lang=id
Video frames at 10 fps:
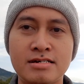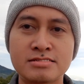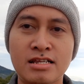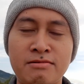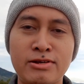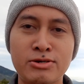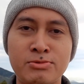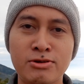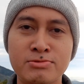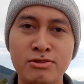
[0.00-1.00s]

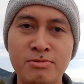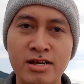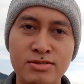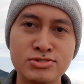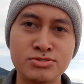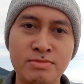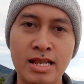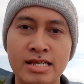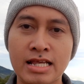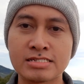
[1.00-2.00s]
Assalamualaikum warahmatullahi wabarakatuh Jumpa
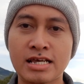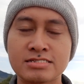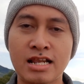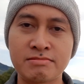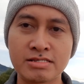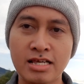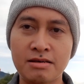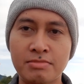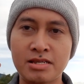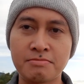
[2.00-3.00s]
lagi dengan saya Salam dan
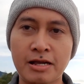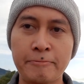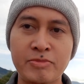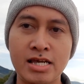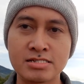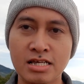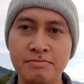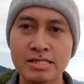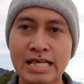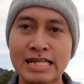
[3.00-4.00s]
Salam Berlimpah
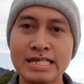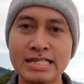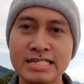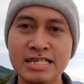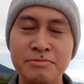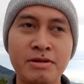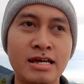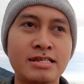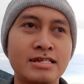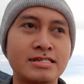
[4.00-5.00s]
Sahabat kali ini saya
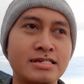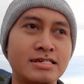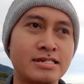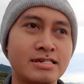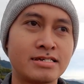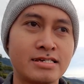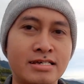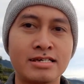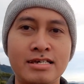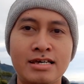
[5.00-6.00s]
berada di
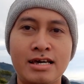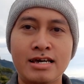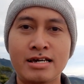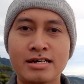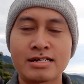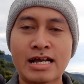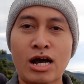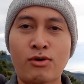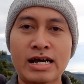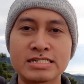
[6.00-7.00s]

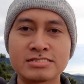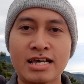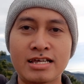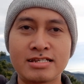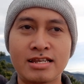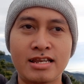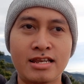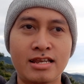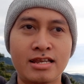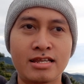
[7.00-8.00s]

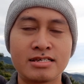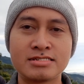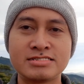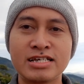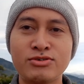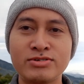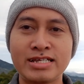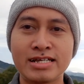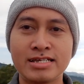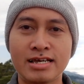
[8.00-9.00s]
Kawasan
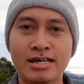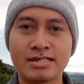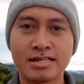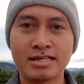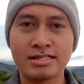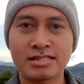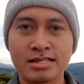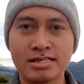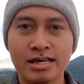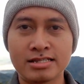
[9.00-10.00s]
Sikunir ya Nah ini
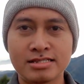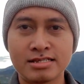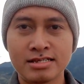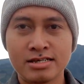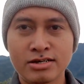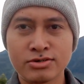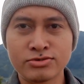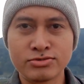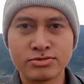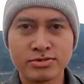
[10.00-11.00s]
terlihat
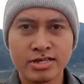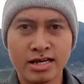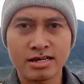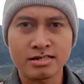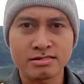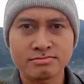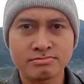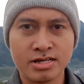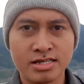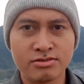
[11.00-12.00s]
gunung yang
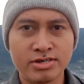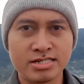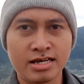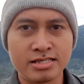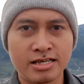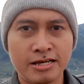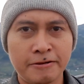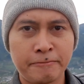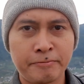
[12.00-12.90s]
begitu indahnya.